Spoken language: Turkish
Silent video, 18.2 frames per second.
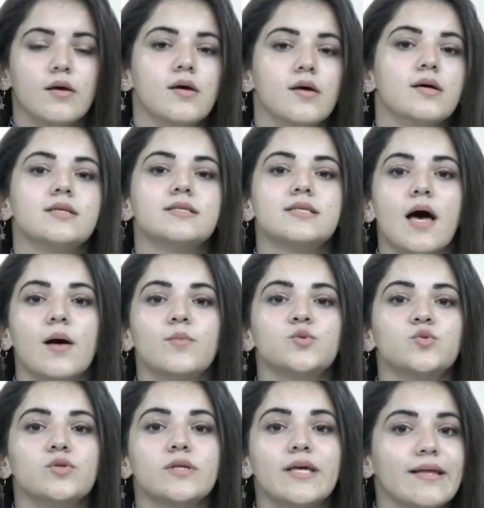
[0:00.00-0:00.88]
Samsun
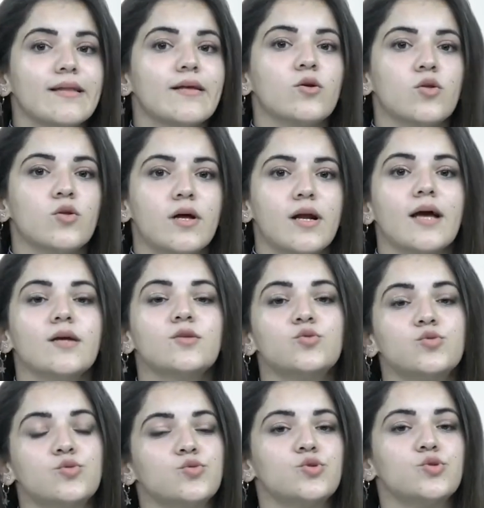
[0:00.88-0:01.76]
genel olarak
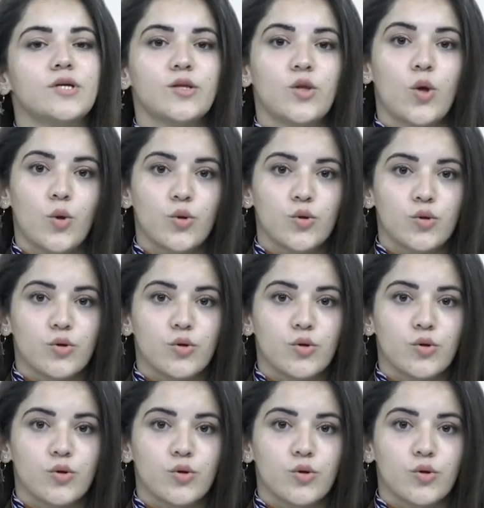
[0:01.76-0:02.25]
turuncuya döndü.